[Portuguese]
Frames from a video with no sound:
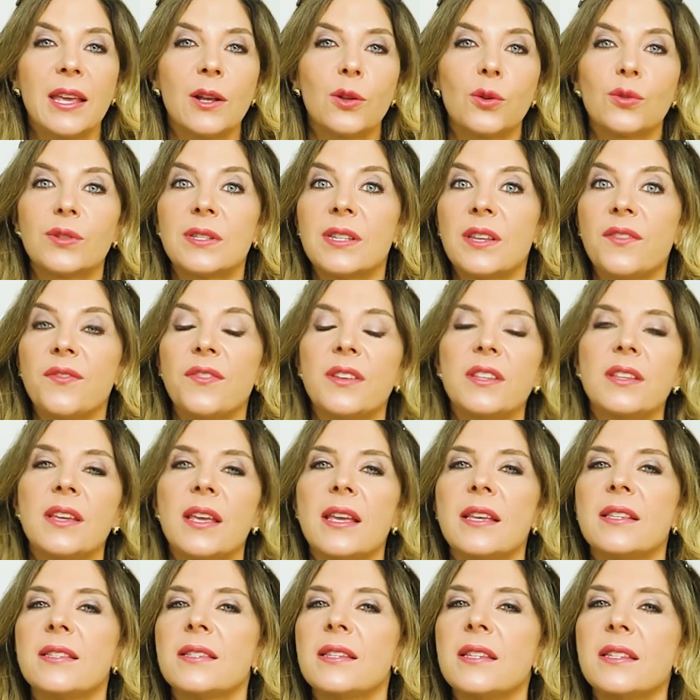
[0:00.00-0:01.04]

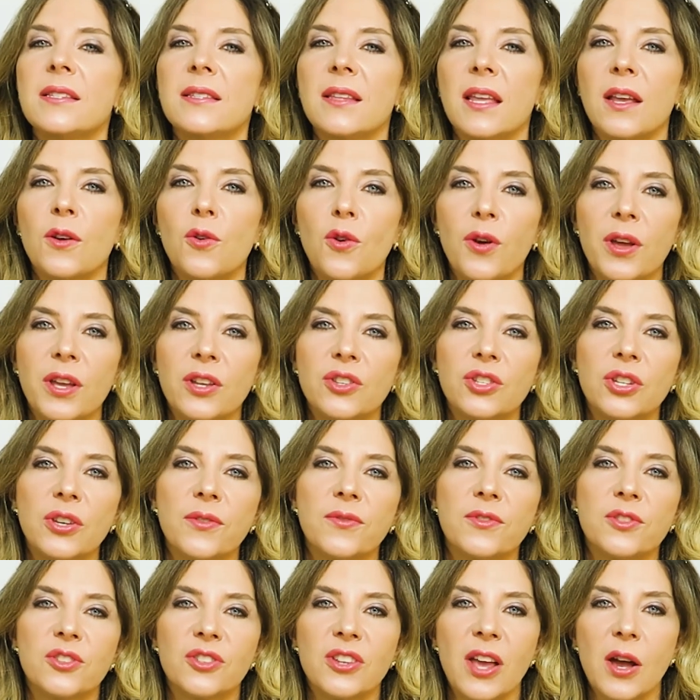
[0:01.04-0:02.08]
inclusive existem
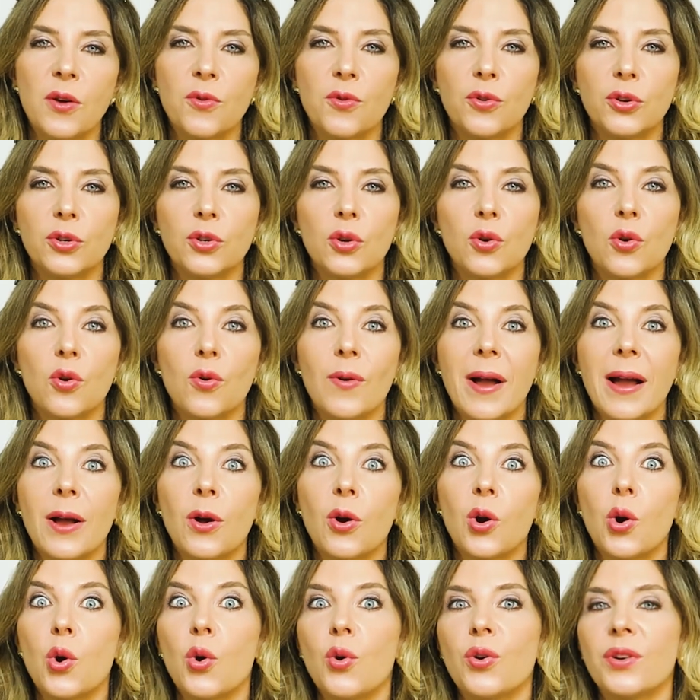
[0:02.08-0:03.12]
corretivos de acordo com
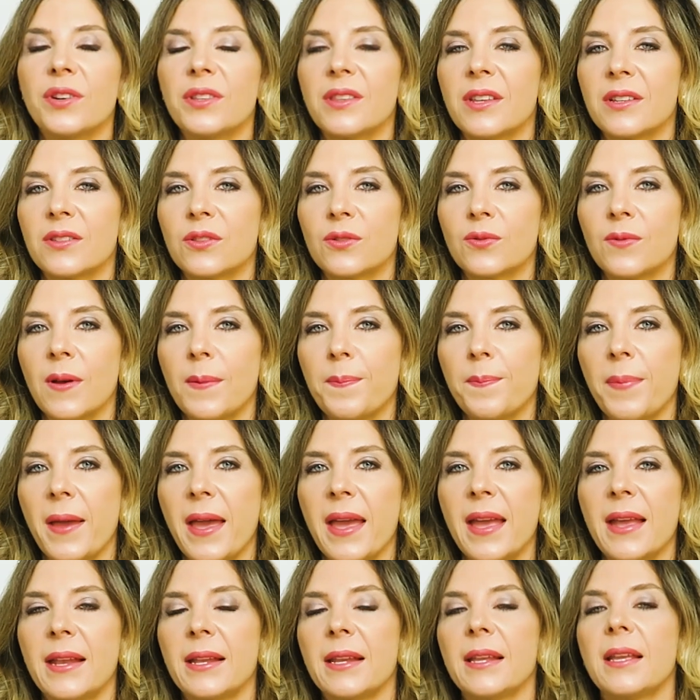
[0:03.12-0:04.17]
a cor da sua
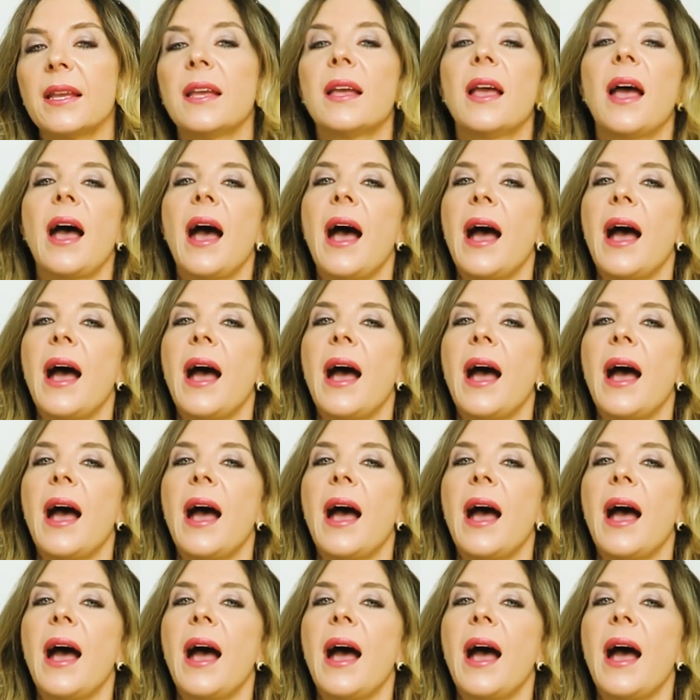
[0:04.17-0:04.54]
pele.